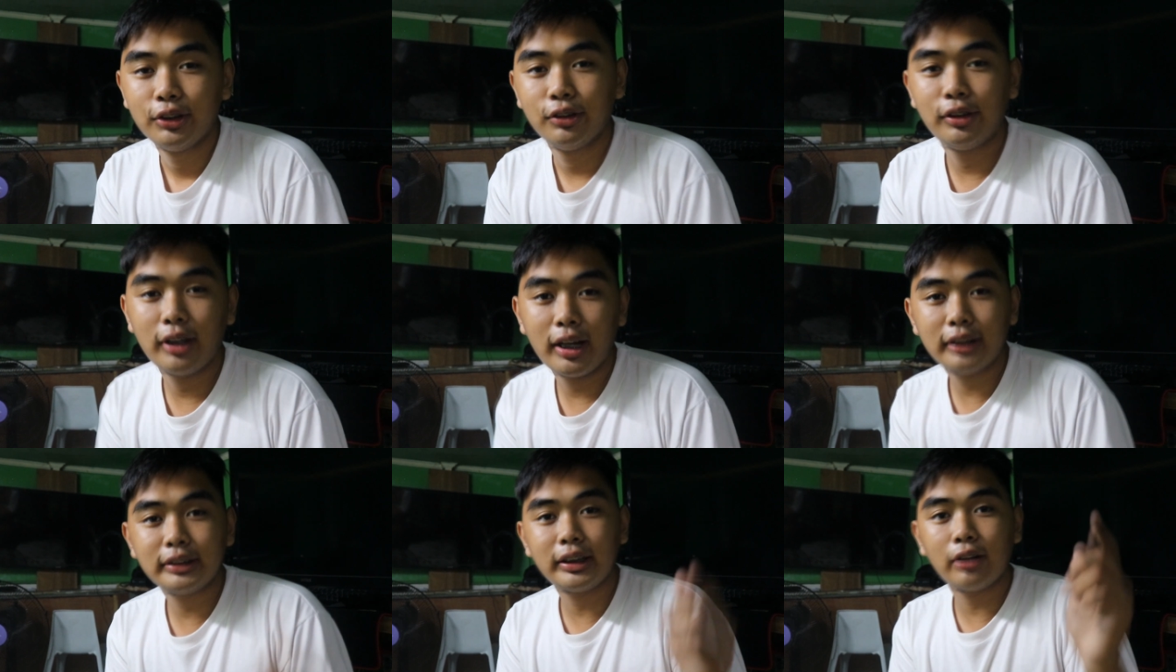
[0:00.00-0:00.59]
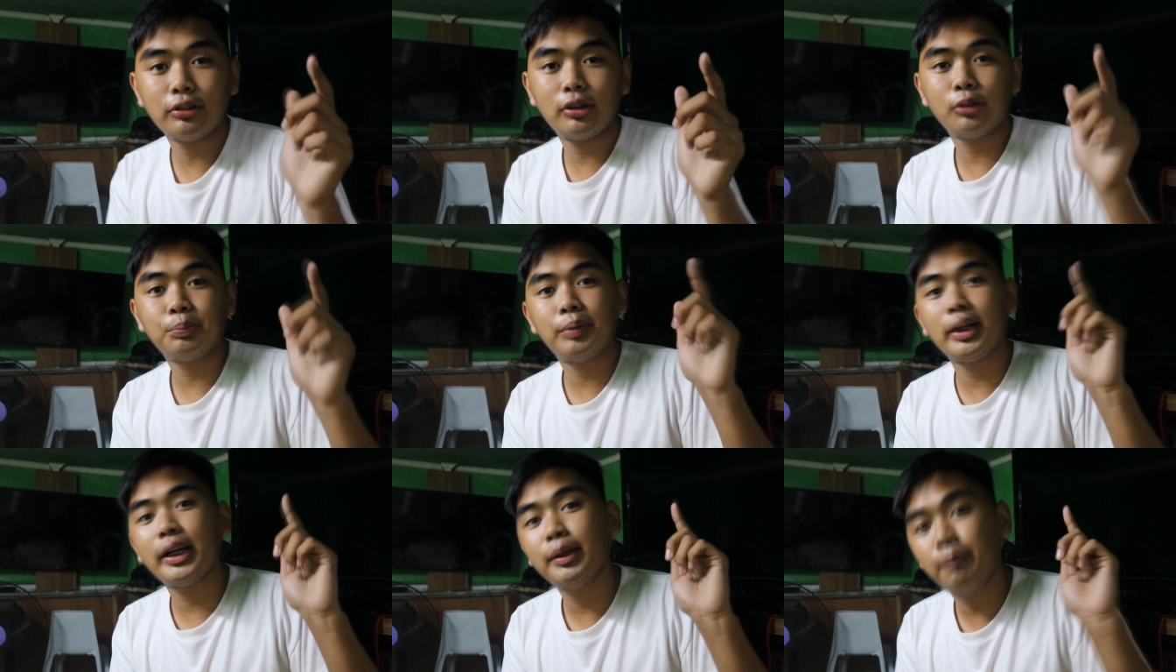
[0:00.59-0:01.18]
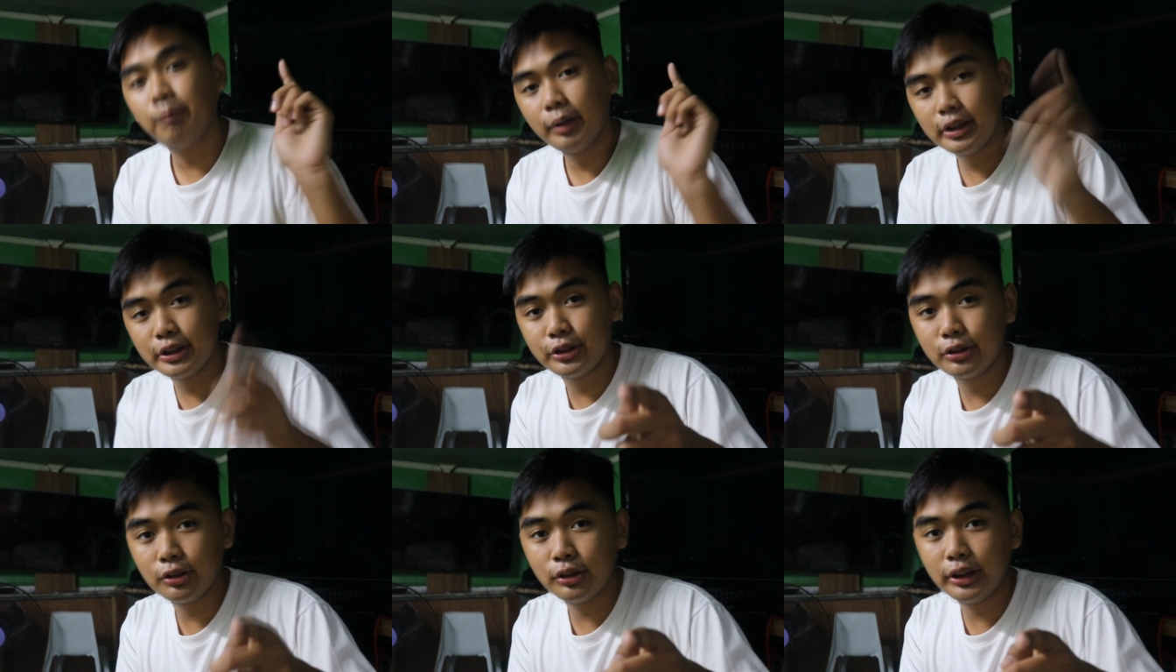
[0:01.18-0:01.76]
yun nga shoutout pala kay
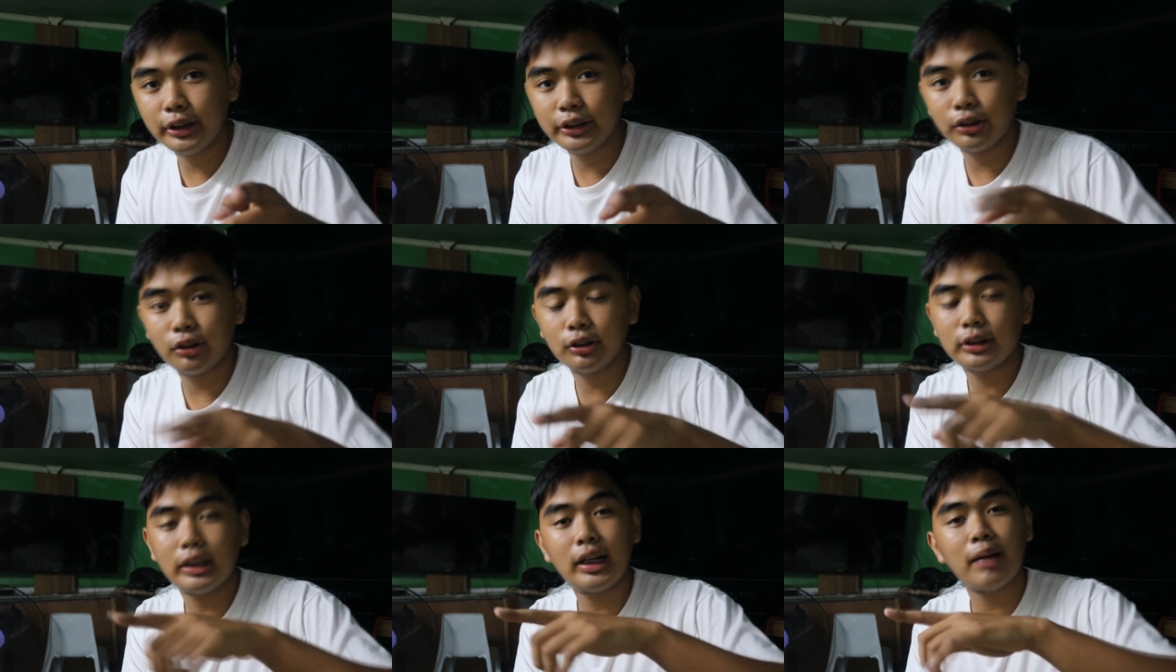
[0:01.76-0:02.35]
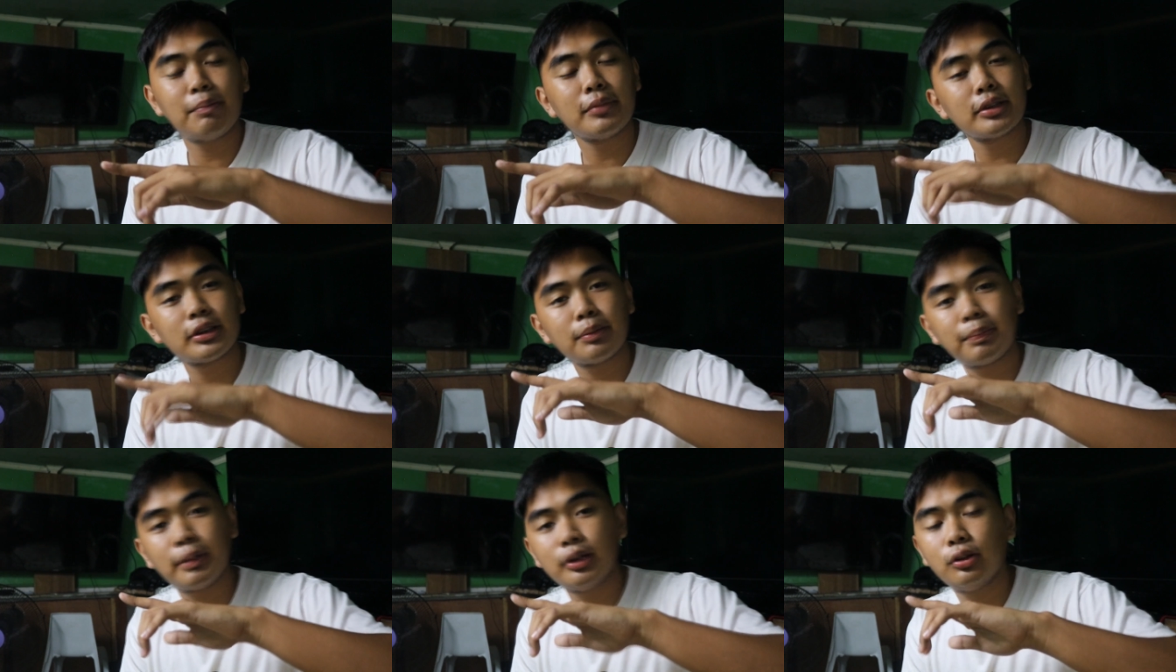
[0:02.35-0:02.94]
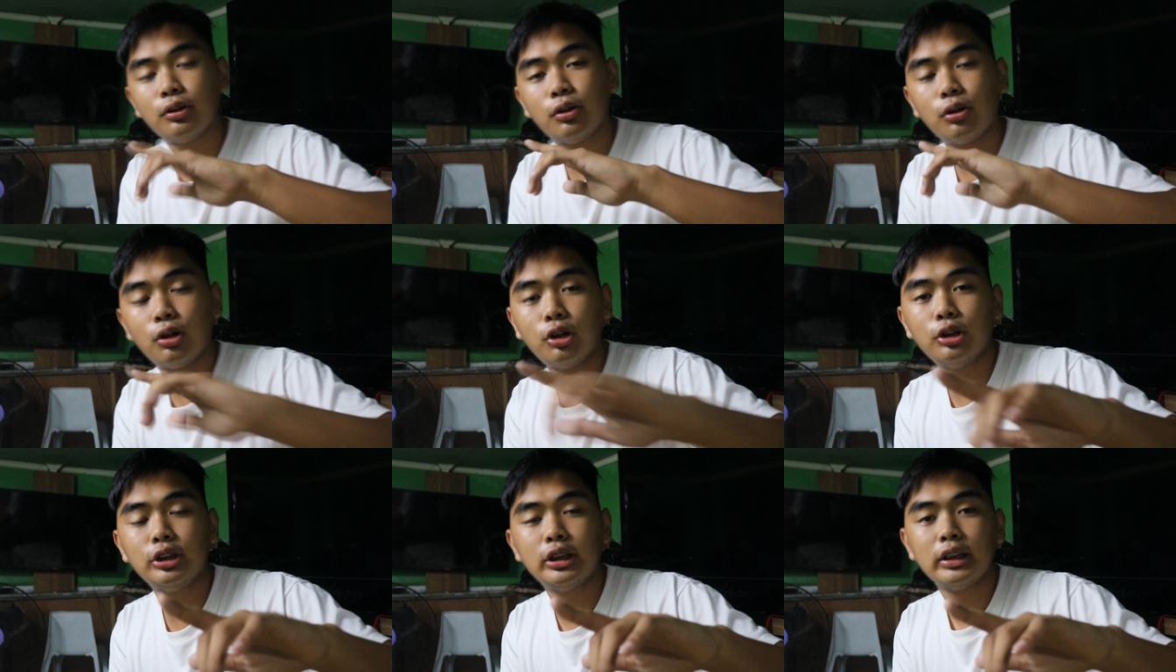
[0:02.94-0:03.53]
Prince Dionisio salamat sa
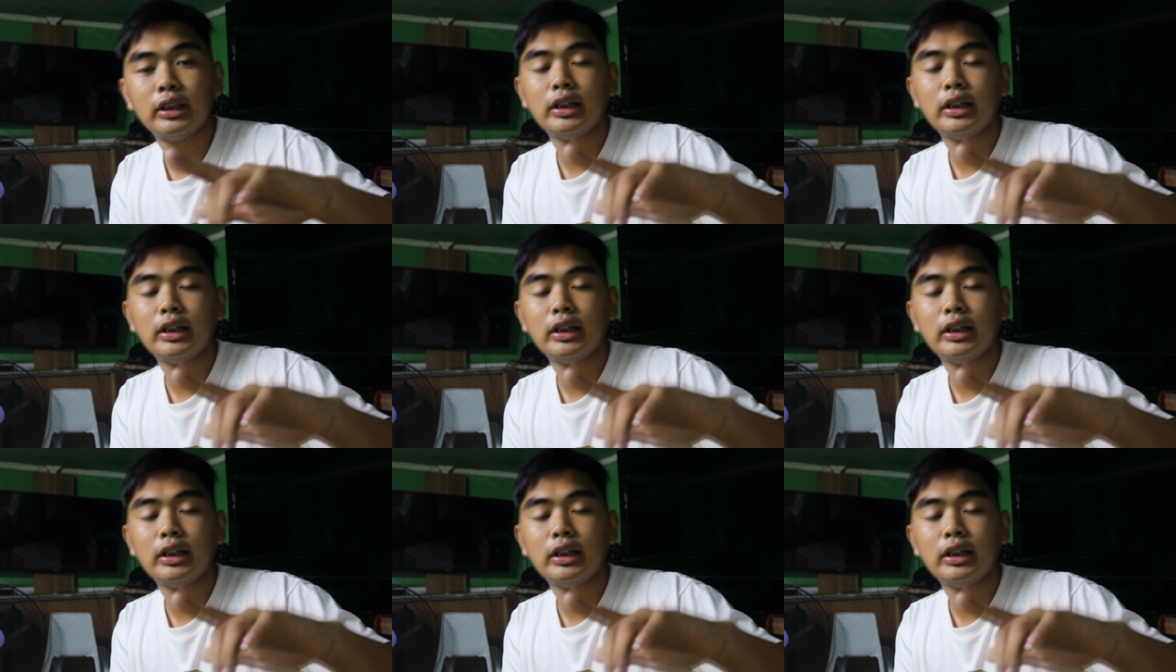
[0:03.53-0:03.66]
panonood